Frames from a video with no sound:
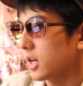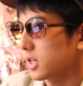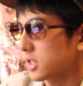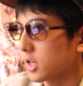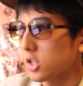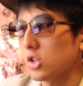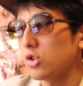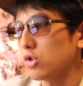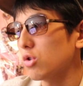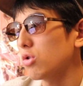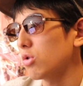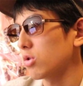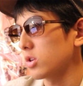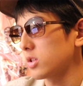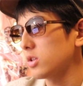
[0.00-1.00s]
最新
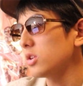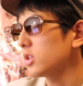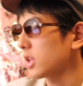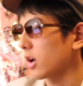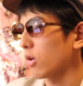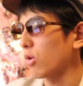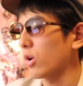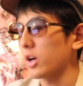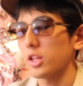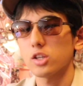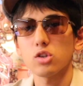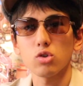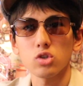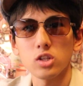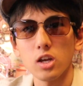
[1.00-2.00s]
情報についてお
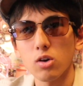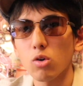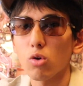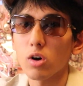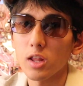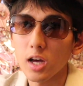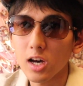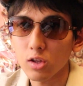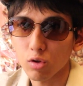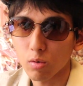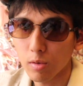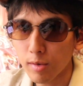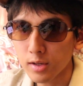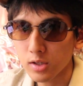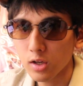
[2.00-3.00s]
話をしていこうかなと
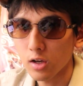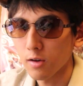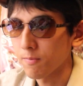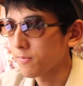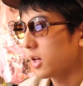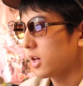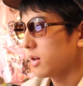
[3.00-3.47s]
思います。